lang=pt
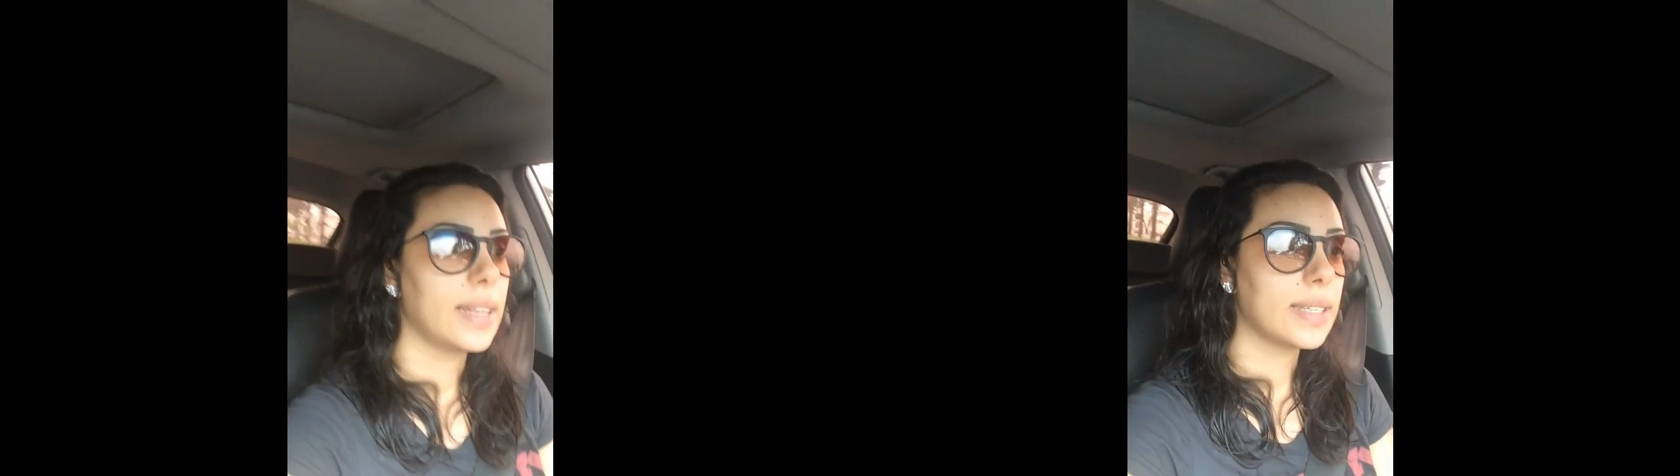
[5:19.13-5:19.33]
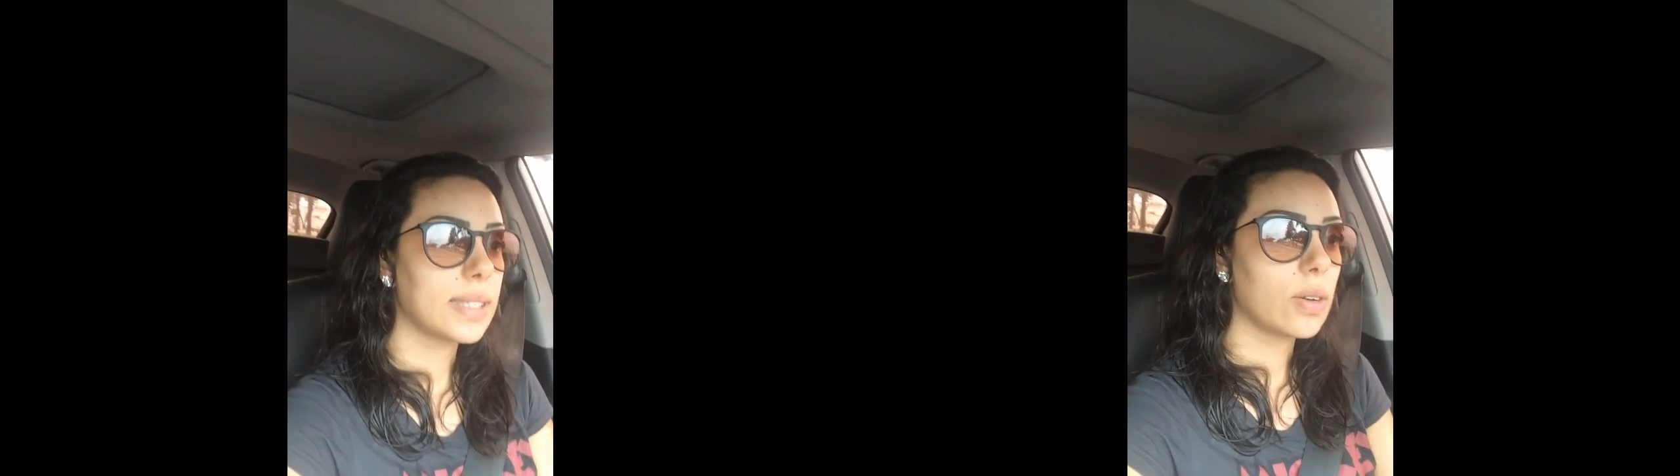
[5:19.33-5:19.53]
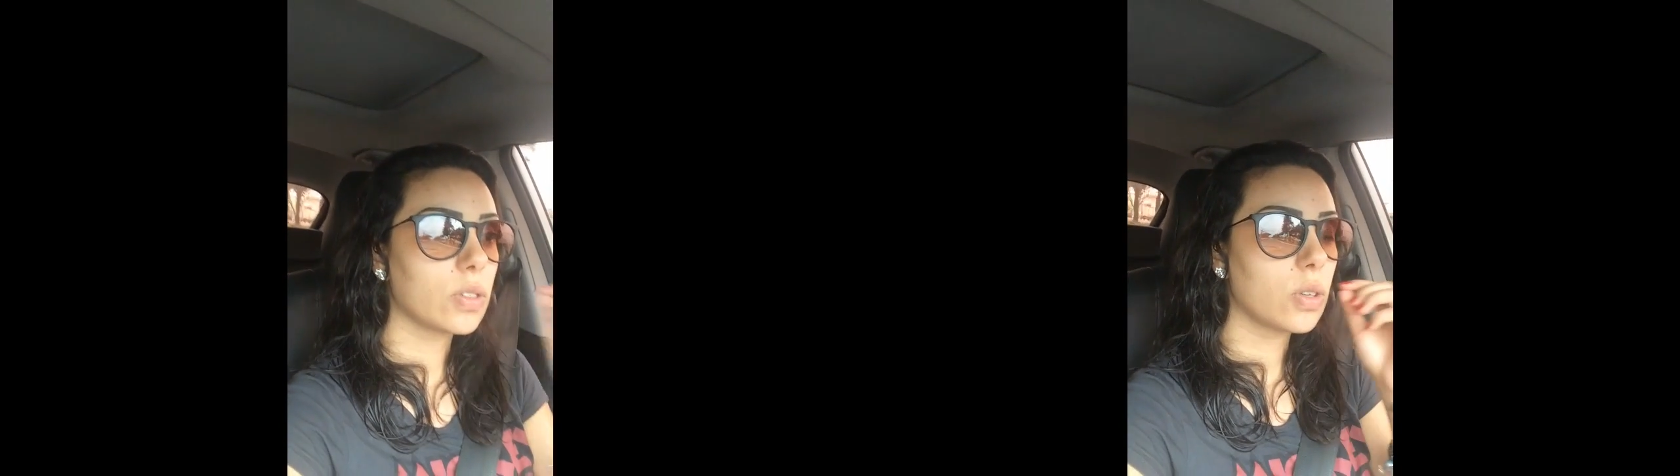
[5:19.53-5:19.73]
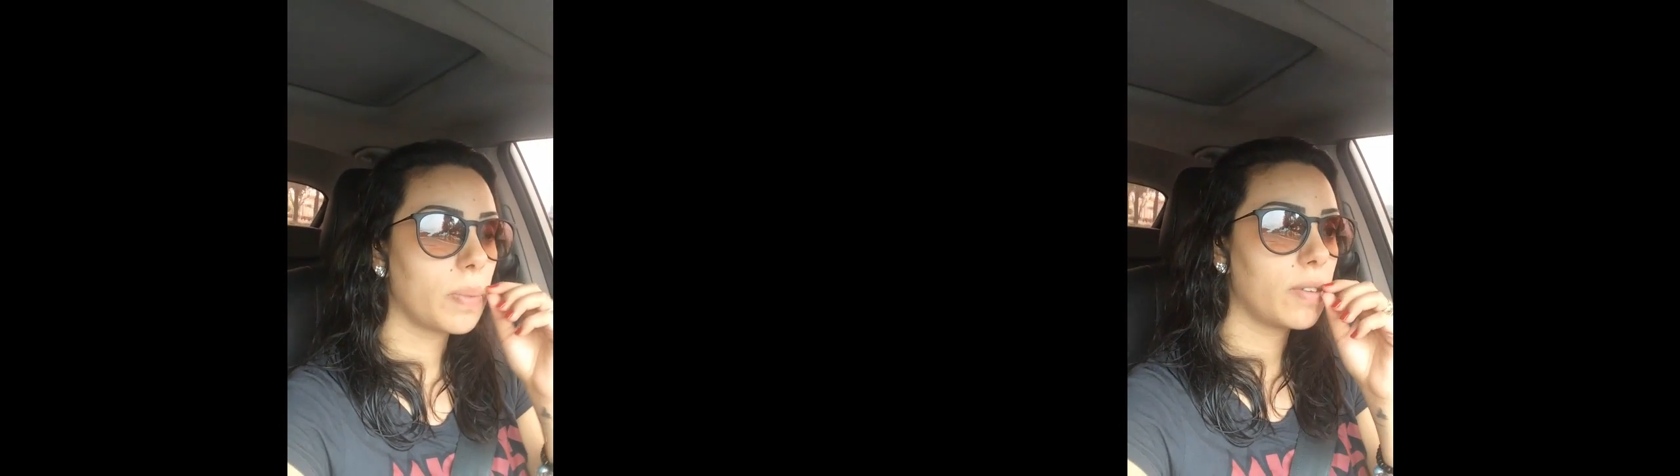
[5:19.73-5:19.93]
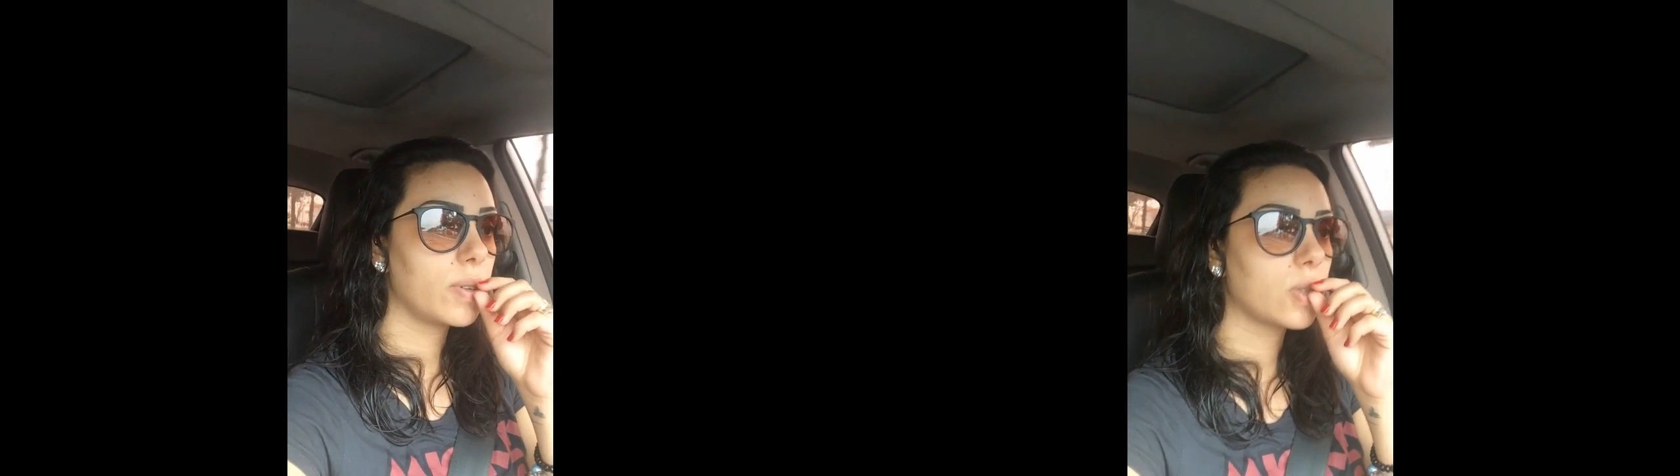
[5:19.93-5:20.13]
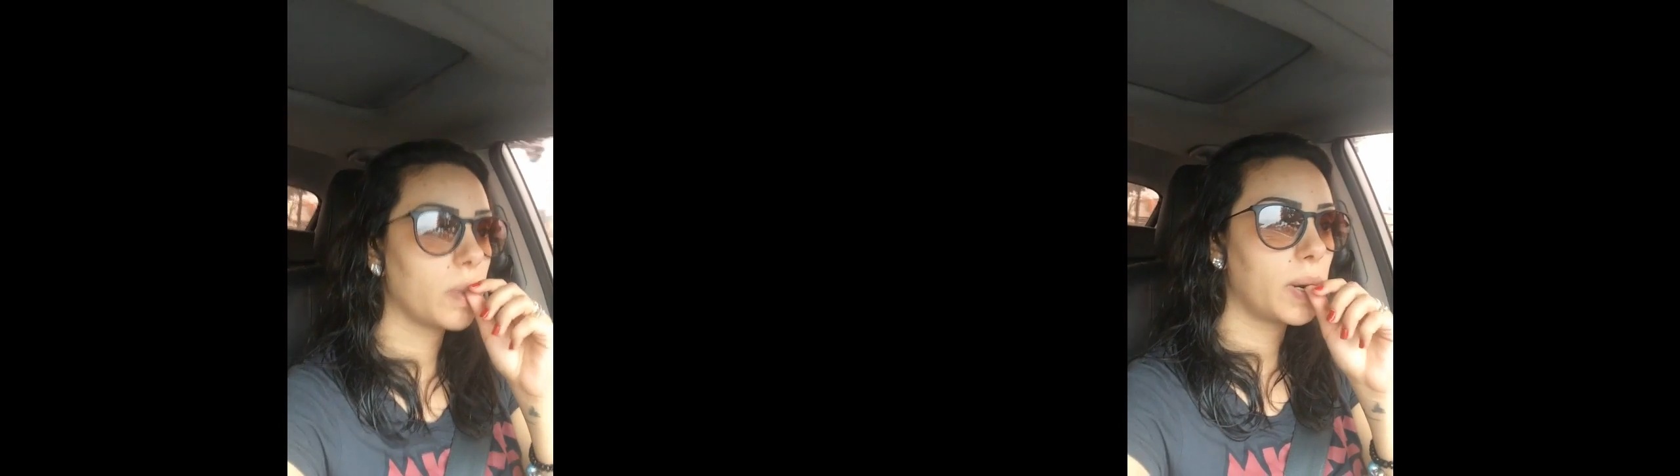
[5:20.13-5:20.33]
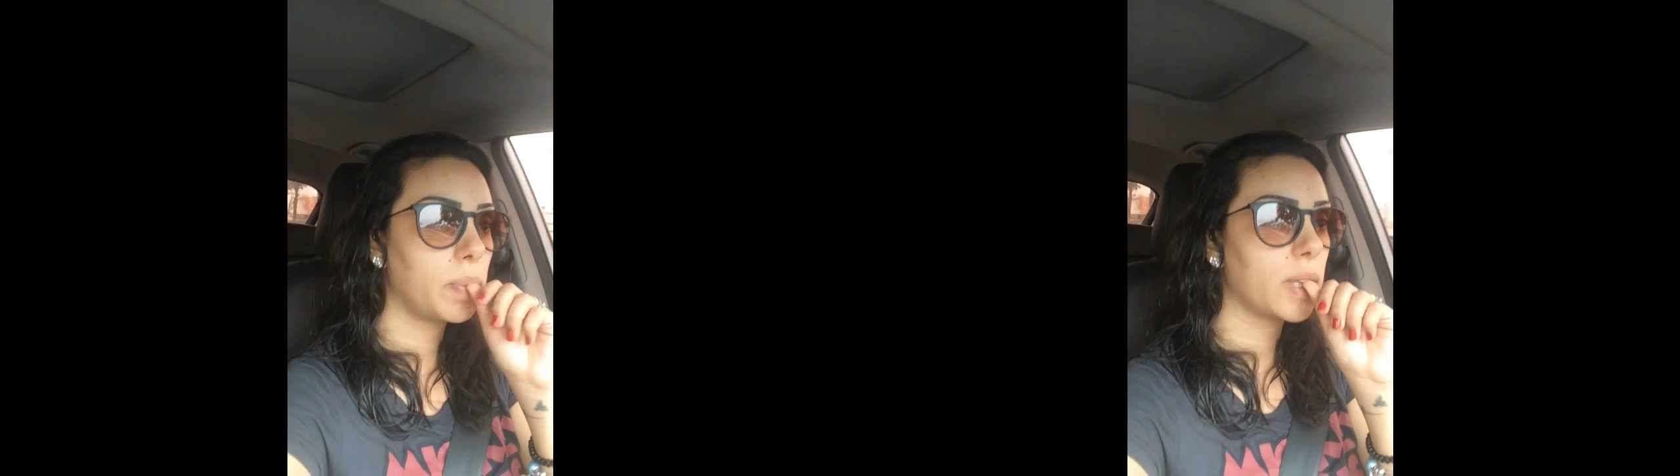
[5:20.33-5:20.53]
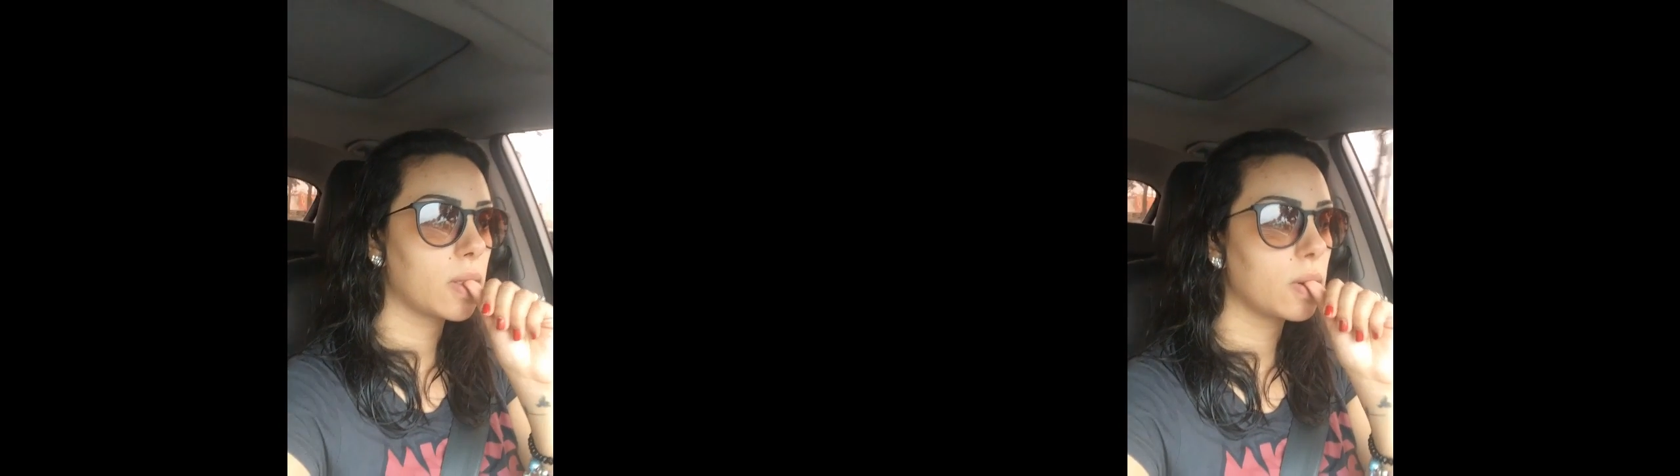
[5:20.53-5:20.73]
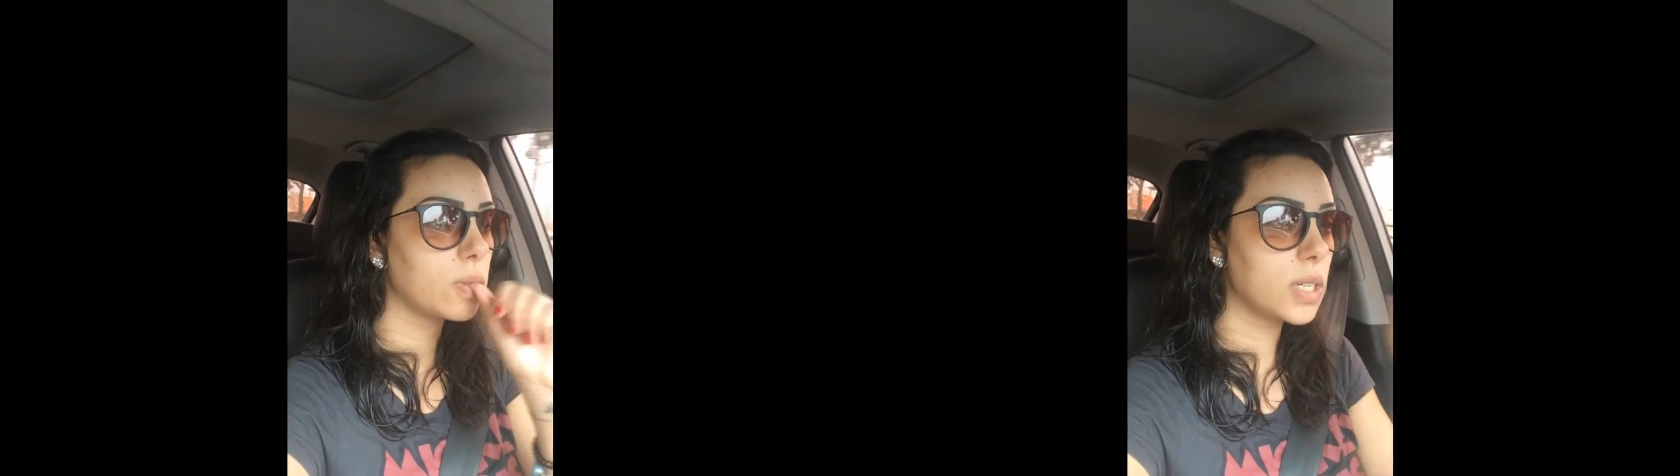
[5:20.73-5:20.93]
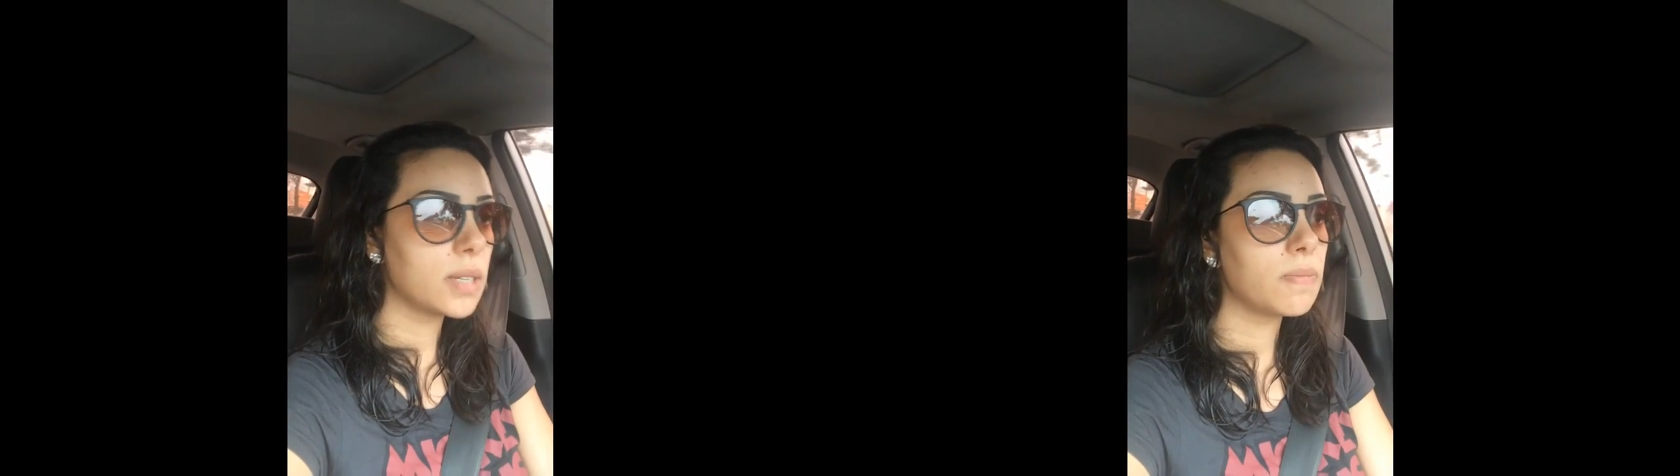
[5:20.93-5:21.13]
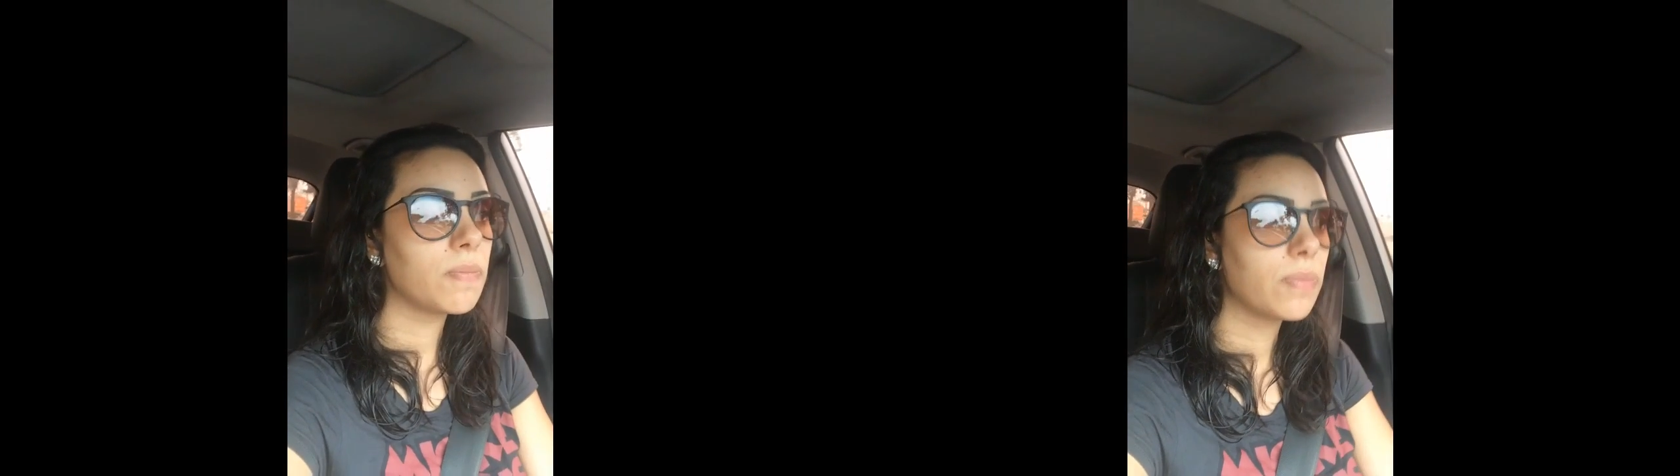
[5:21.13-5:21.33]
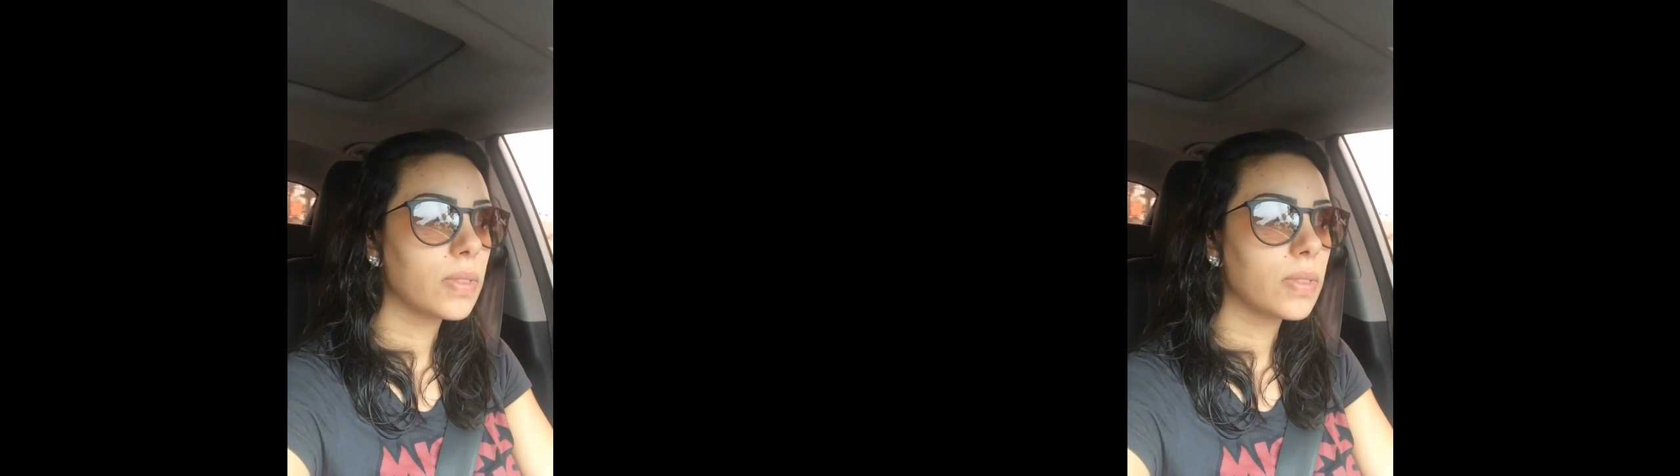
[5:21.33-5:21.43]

Nesse negócio só pra ver sobre a pintura. Pintura.